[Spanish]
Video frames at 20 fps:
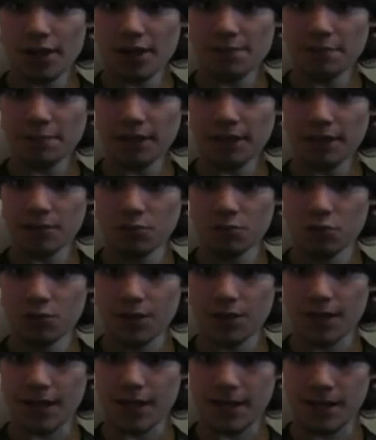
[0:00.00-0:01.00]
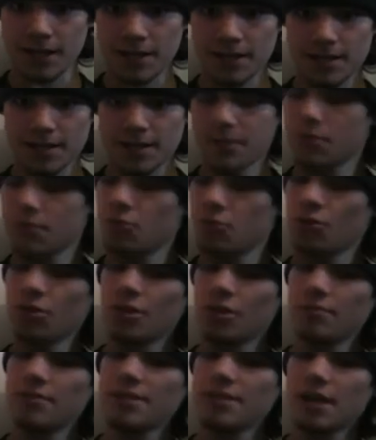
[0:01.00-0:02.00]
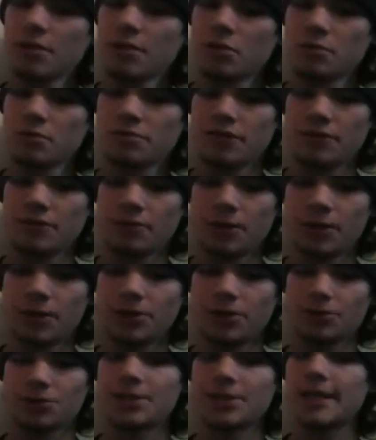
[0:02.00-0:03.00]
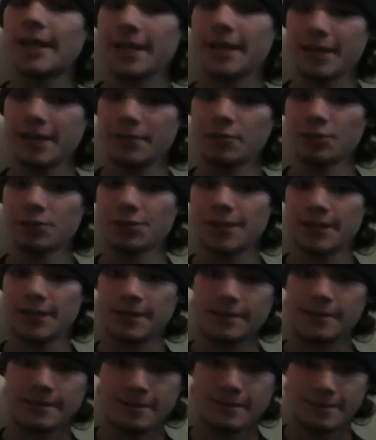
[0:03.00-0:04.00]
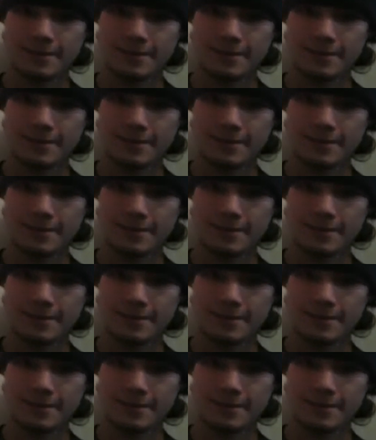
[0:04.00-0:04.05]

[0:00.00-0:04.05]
que respecta a música, uno de mis álbumes favoritos de la Lacrimosa,